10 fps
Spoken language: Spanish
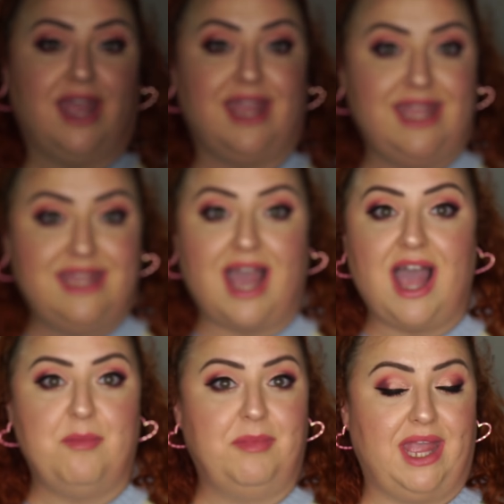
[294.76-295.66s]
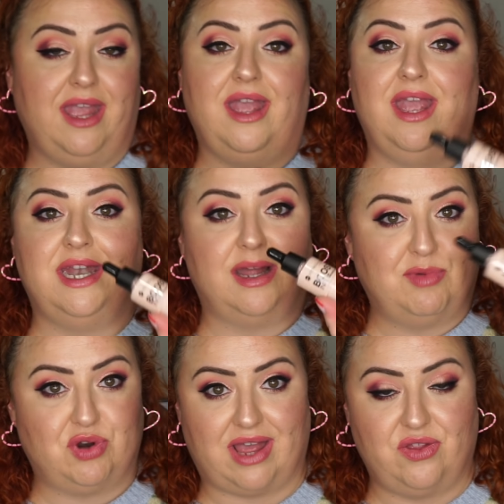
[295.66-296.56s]
y ya me he
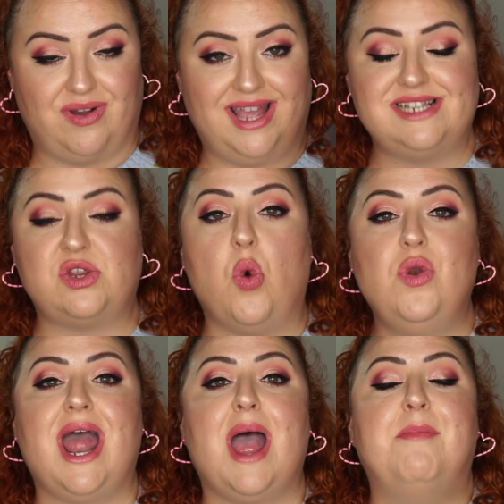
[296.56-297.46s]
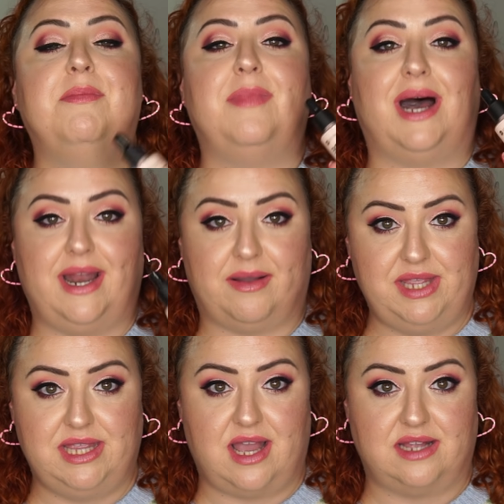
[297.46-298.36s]
enamorado. Es una
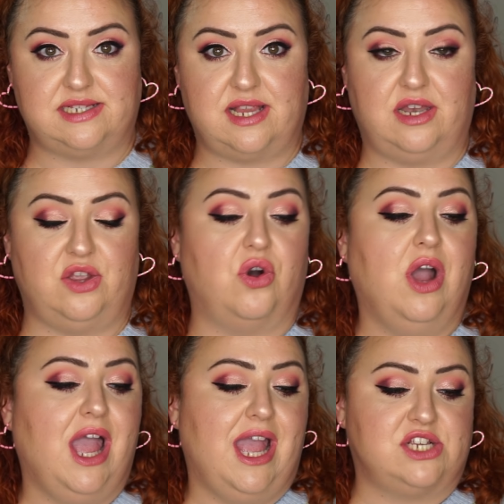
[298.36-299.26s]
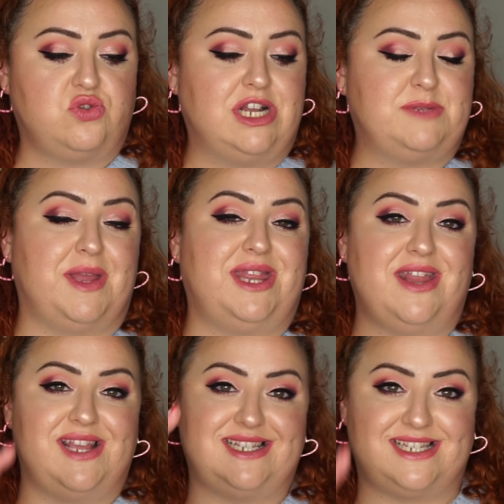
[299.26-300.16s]
maravilla, en serio. Es una especie
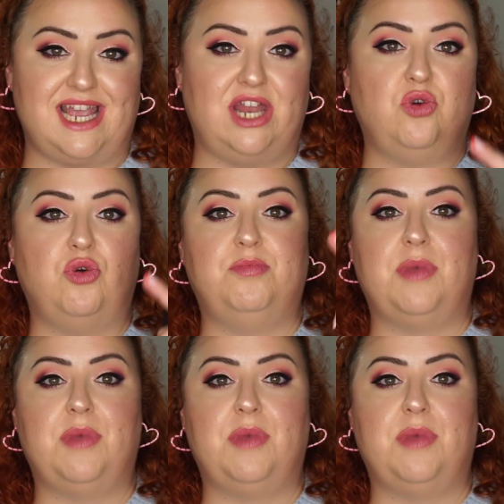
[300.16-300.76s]
de serum